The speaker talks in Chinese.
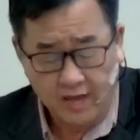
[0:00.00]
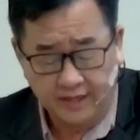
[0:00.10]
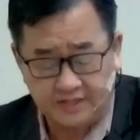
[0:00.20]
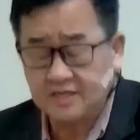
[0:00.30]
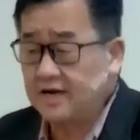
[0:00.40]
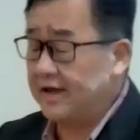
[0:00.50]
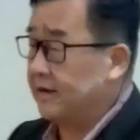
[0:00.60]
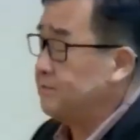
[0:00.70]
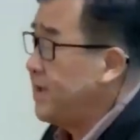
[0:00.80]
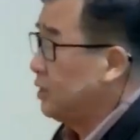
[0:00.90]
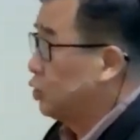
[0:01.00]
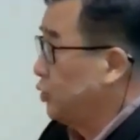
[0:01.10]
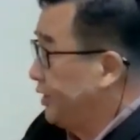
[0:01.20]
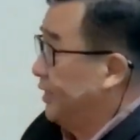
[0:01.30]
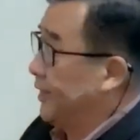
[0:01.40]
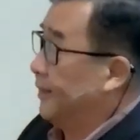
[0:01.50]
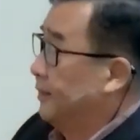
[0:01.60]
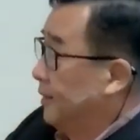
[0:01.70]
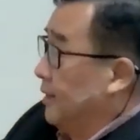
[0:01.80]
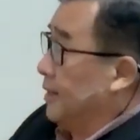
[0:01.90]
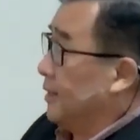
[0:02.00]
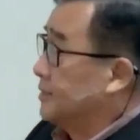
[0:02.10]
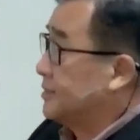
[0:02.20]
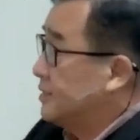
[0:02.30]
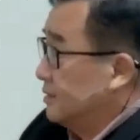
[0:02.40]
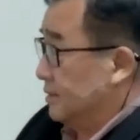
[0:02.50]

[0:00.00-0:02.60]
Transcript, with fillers: 以色列人面对的呢，是